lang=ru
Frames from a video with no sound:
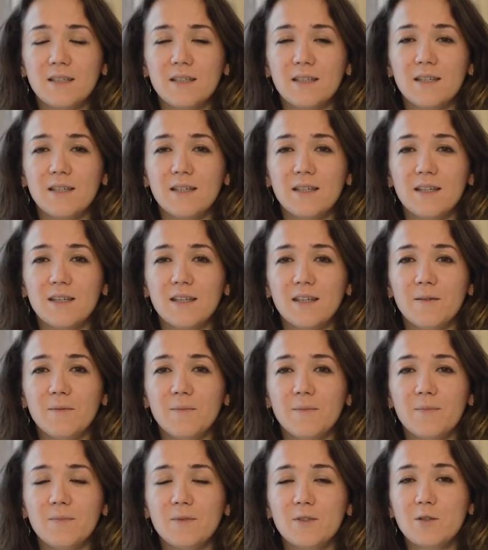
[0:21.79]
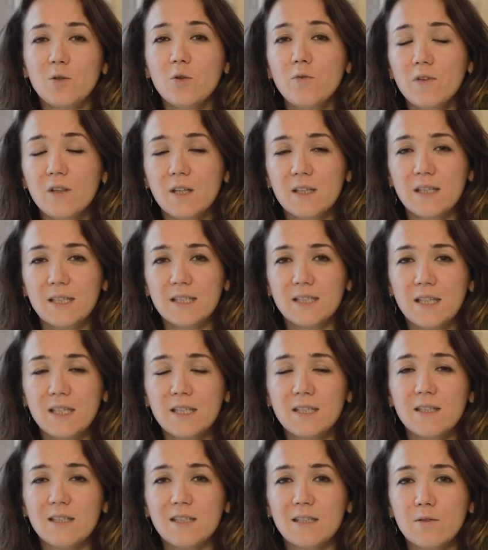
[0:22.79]
А, слово
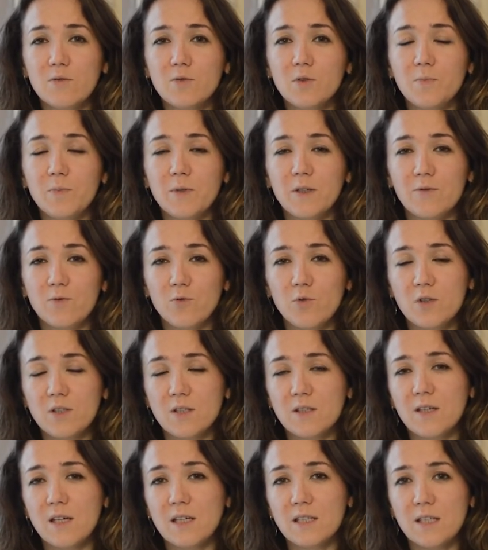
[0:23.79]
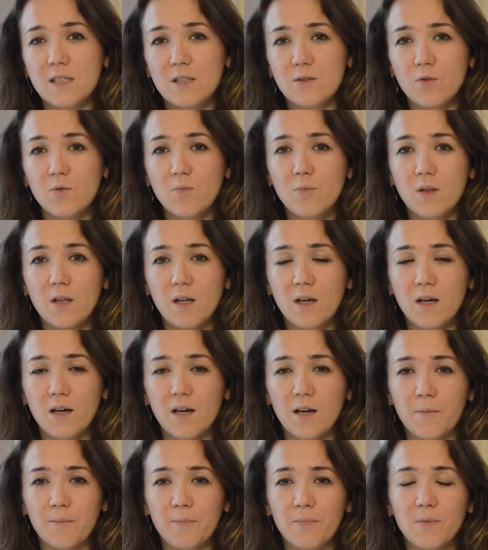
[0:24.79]
лактостаз дословно переводится как «застой молока»